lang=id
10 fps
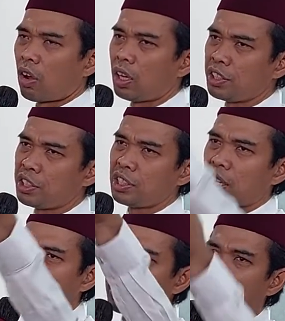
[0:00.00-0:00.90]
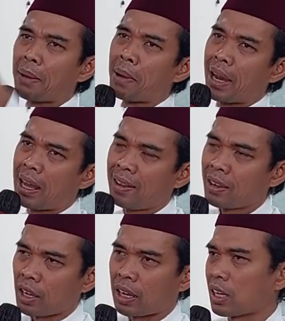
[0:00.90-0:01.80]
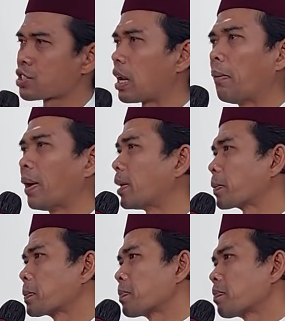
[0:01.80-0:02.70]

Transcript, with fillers: khalidina fiha abada kekal selamanya